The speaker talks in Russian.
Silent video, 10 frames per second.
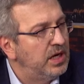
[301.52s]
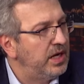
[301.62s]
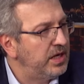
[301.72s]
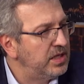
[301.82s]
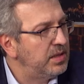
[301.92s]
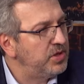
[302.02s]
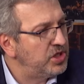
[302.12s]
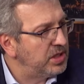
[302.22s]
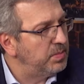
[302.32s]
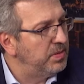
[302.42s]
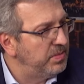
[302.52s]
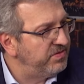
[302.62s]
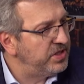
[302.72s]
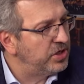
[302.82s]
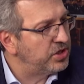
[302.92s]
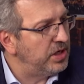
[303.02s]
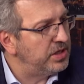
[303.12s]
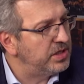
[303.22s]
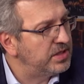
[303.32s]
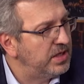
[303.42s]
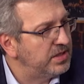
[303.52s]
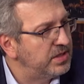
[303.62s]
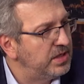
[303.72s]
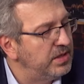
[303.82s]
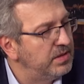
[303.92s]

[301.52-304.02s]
А экономически бы мы выдержали те санкции?